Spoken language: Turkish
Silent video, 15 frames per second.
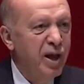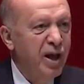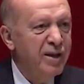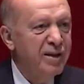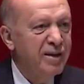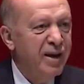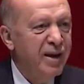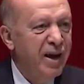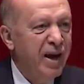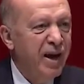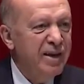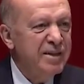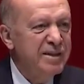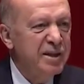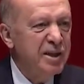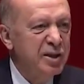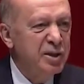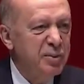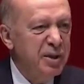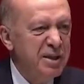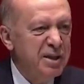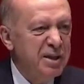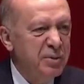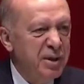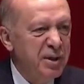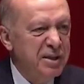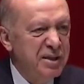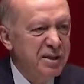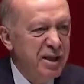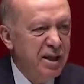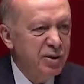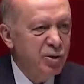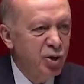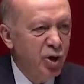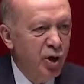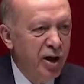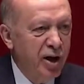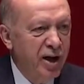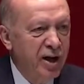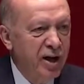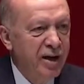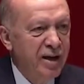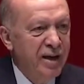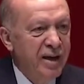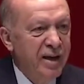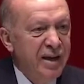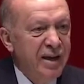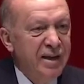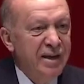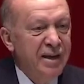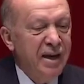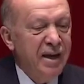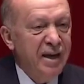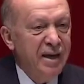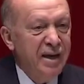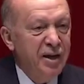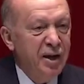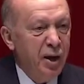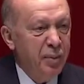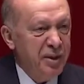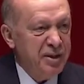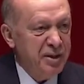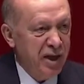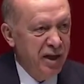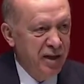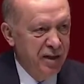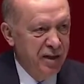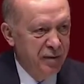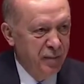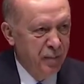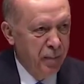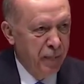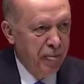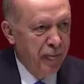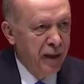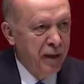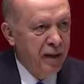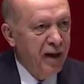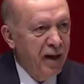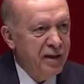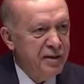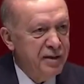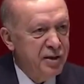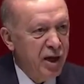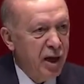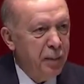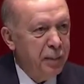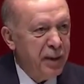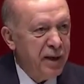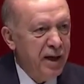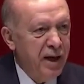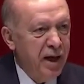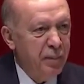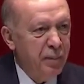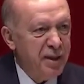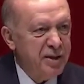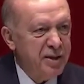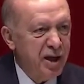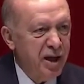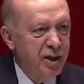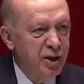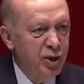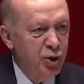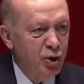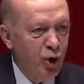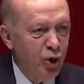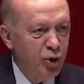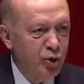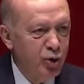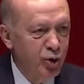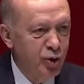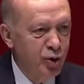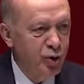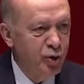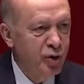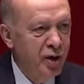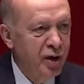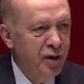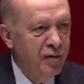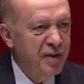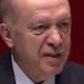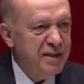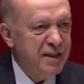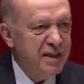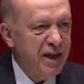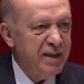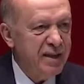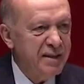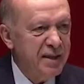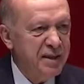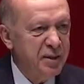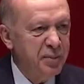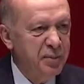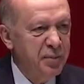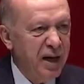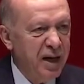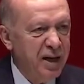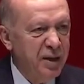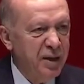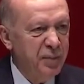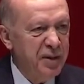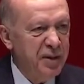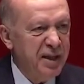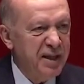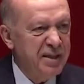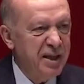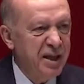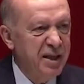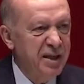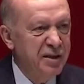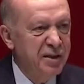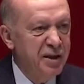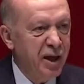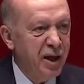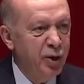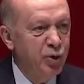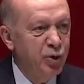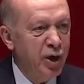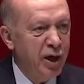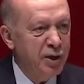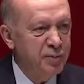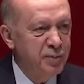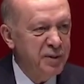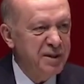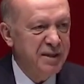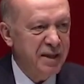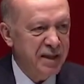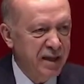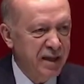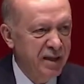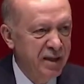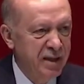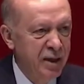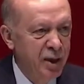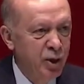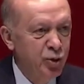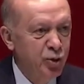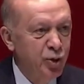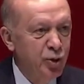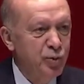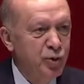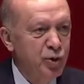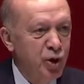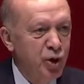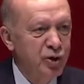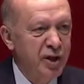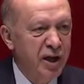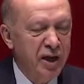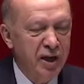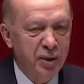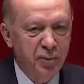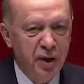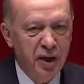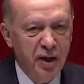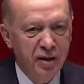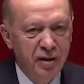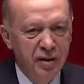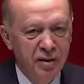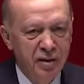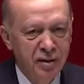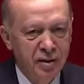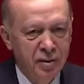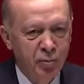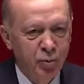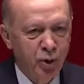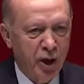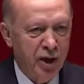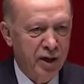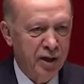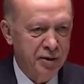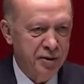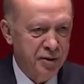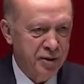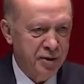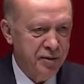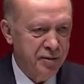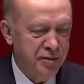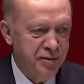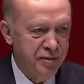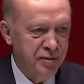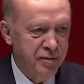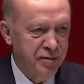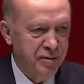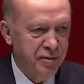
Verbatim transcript: Bunlar her seçime hezimetinden sonra gereğini yapacağını, yani CHP Genel Başkanlığı koltuğunu ve siyaseti bırakıp gideceğini taahhüt etmişse de tüm sözleri gibi bu da yalan çıktı.